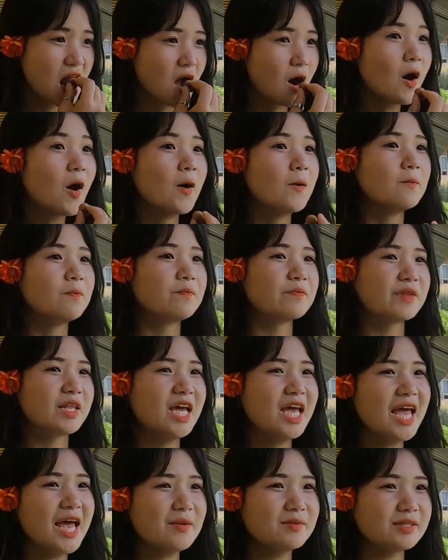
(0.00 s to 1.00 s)
Ô,
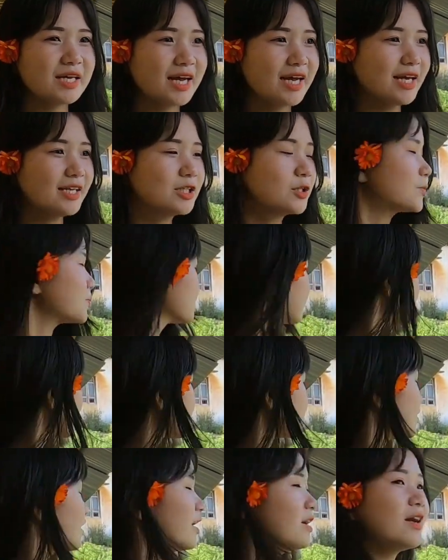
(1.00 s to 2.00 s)
tí em sẽ chụp
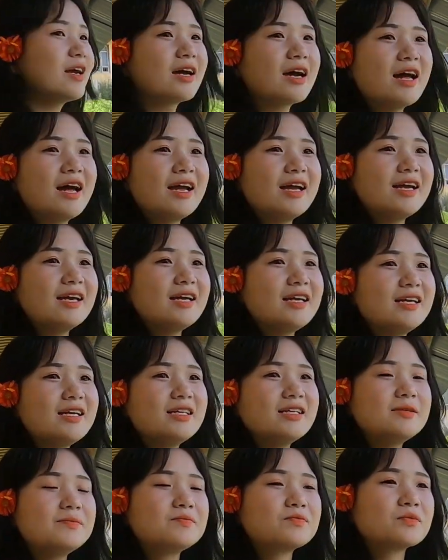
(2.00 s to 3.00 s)
với cái
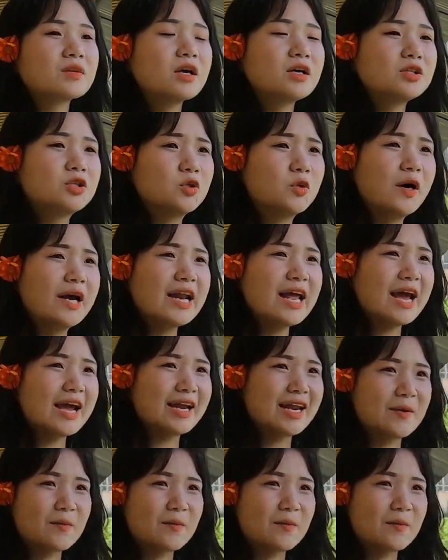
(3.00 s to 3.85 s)
chuối này